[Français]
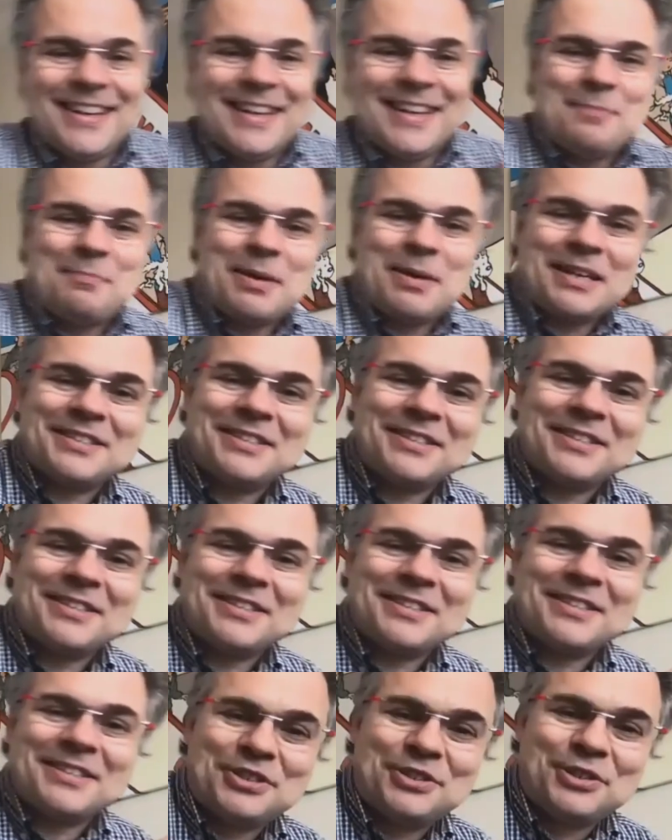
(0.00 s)
les
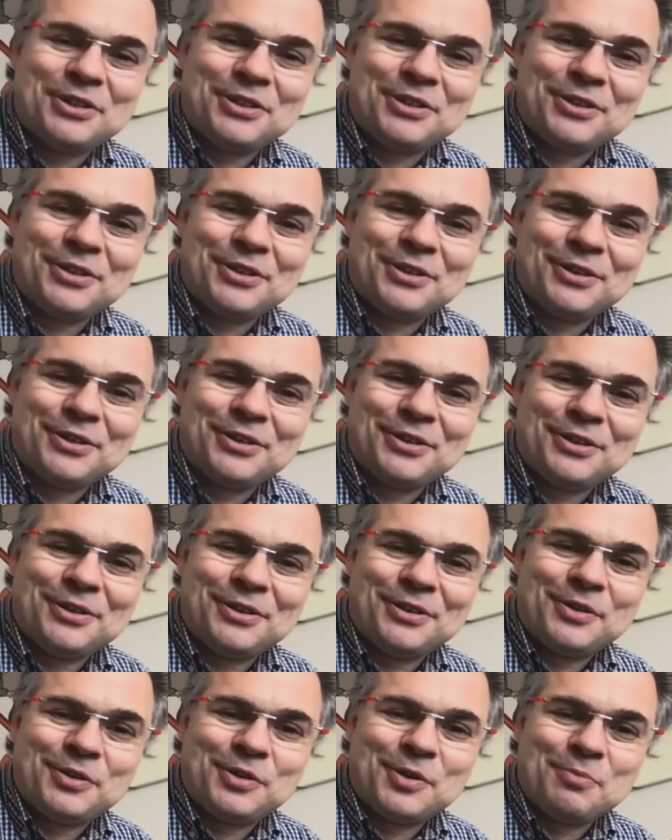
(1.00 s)
personnages
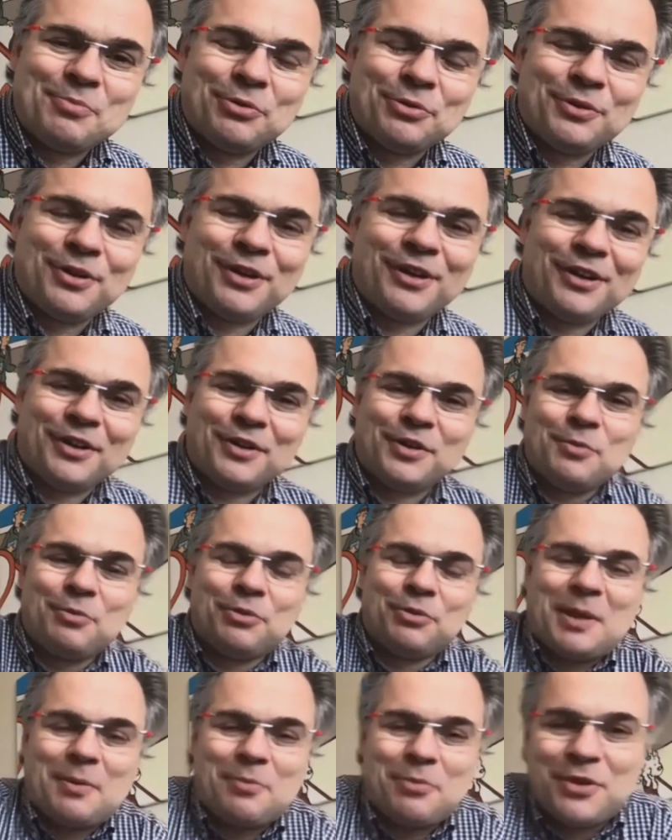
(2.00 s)
de, de, mon, euh, de
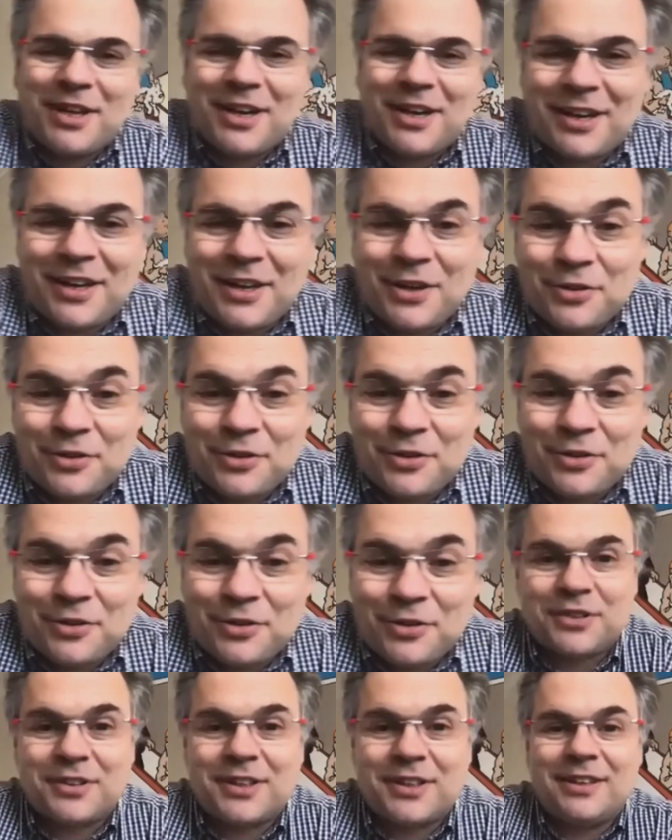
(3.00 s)
mon tableau derrière, on est
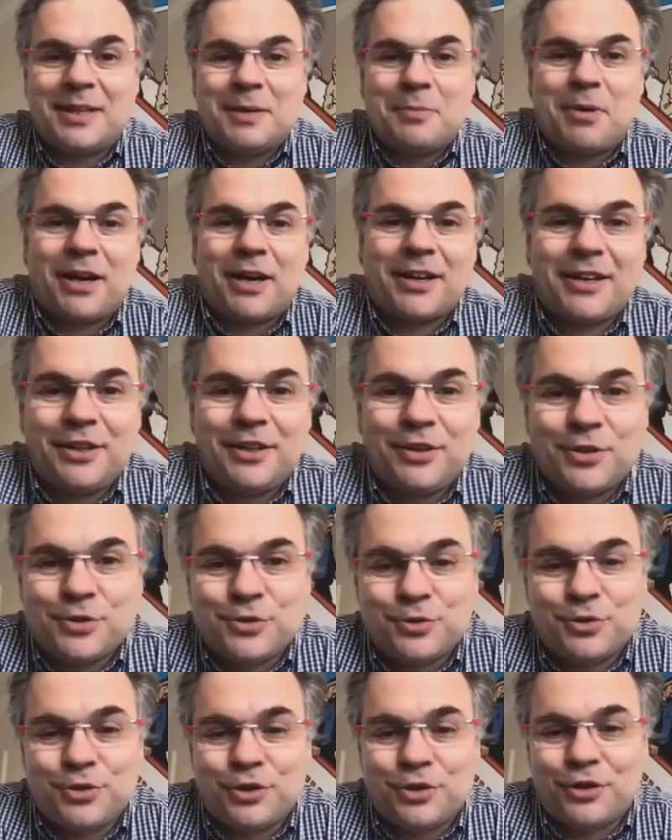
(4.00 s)
tous en train de débarquer dans
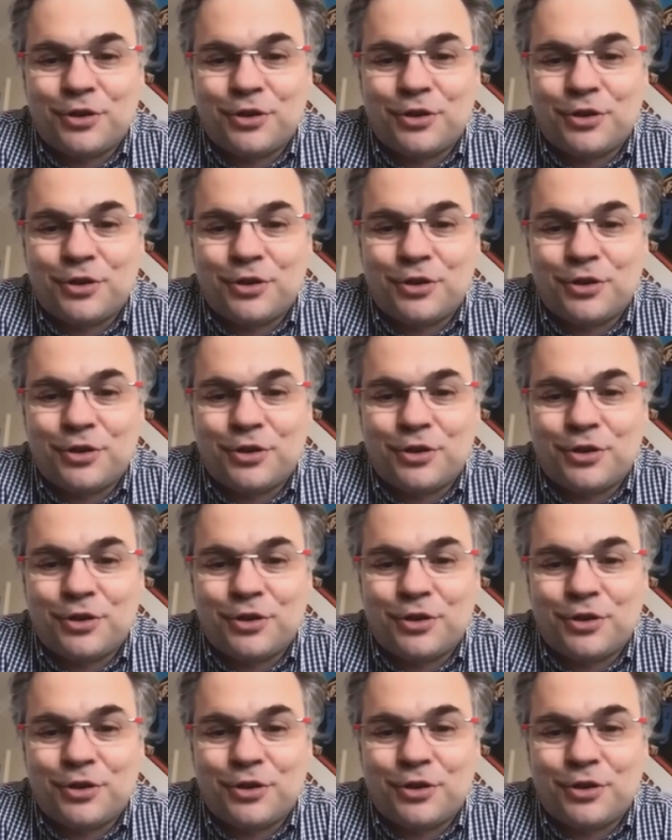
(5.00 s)
une,